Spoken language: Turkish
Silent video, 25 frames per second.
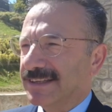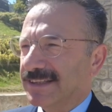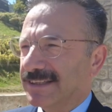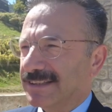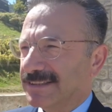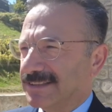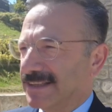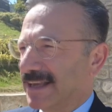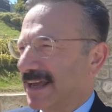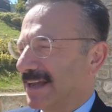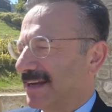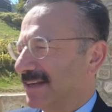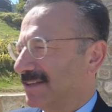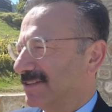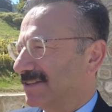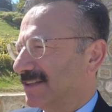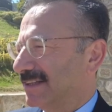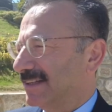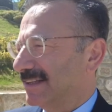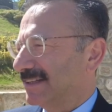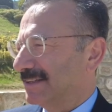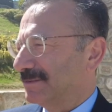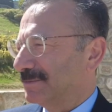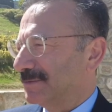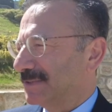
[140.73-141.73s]

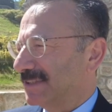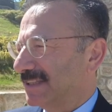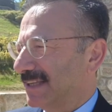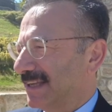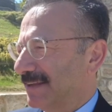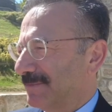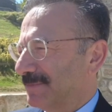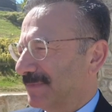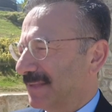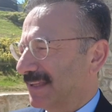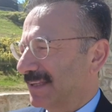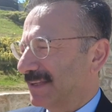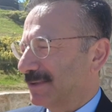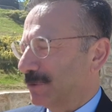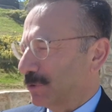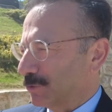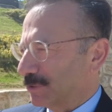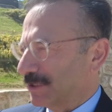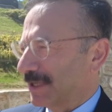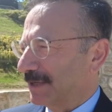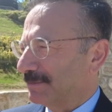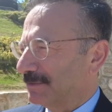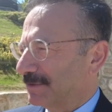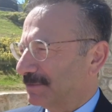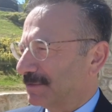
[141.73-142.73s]
ziyaretçilerimize
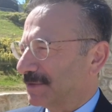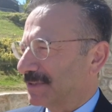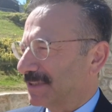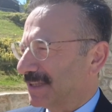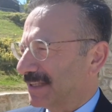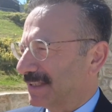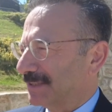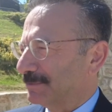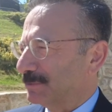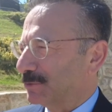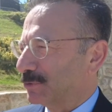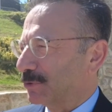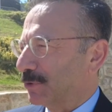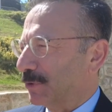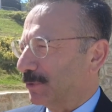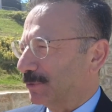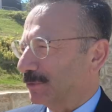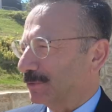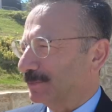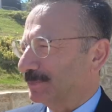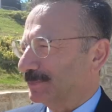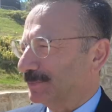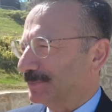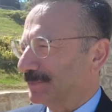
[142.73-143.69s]
gösterme fırsatımız oldu.